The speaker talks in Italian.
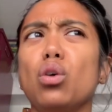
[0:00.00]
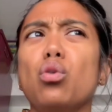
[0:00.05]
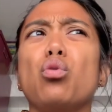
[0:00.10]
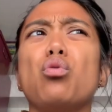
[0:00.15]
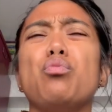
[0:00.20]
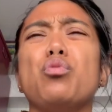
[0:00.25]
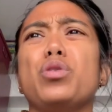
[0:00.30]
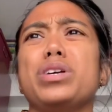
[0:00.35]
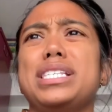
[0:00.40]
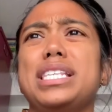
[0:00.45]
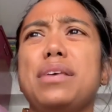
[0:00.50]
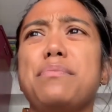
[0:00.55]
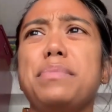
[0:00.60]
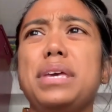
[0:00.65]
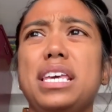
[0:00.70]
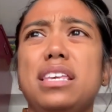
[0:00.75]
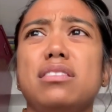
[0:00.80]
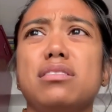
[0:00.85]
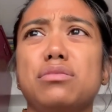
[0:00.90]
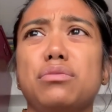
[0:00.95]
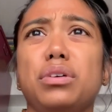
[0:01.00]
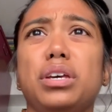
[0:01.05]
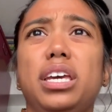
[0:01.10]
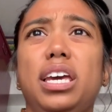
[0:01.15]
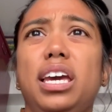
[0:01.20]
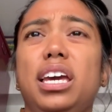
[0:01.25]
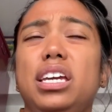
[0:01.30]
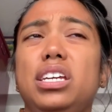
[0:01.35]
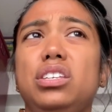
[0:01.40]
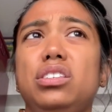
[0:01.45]
O comunque se penso
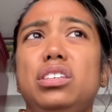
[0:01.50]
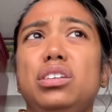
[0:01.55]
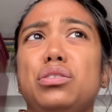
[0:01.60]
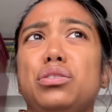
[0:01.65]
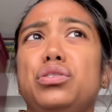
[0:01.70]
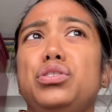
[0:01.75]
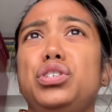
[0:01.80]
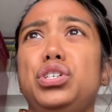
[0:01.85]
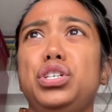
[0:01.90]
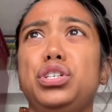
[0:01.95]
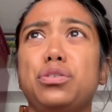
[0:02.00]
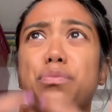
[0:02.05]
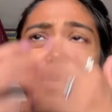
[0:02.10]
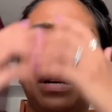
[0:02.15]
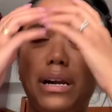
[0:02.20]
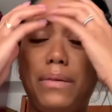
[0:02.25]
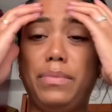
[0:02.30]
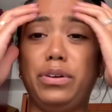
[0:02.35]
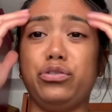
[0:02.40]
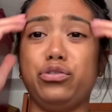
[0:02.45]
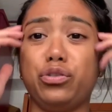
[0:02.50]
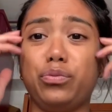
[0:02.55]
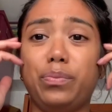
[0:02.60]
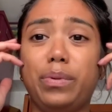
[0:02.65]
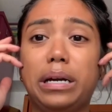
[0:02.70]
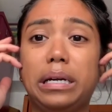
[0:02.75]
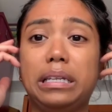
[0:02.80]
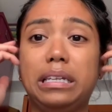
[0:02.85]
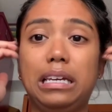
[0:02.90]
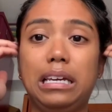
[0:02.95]
che in tirocinio per la maggior
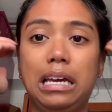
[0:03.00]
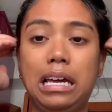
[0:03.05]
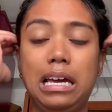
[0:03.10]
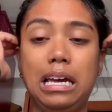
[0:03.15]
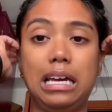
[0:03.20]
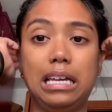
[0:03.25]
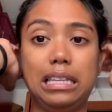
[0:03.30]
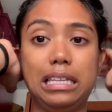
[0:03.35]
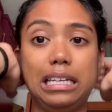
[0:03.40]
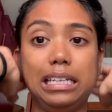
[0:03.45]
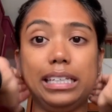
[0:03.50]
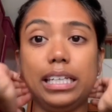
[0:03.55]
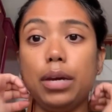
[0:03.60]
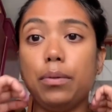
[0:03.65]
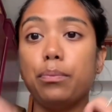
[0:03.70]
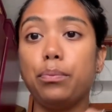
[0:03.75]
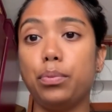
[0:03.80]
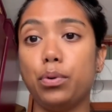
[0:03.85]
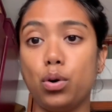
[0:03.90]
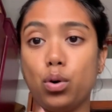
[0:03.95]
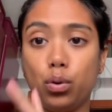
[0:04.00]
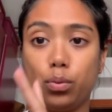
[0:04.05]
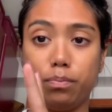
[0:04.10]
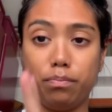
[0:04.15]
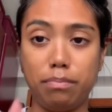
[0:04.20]
parte del tempo,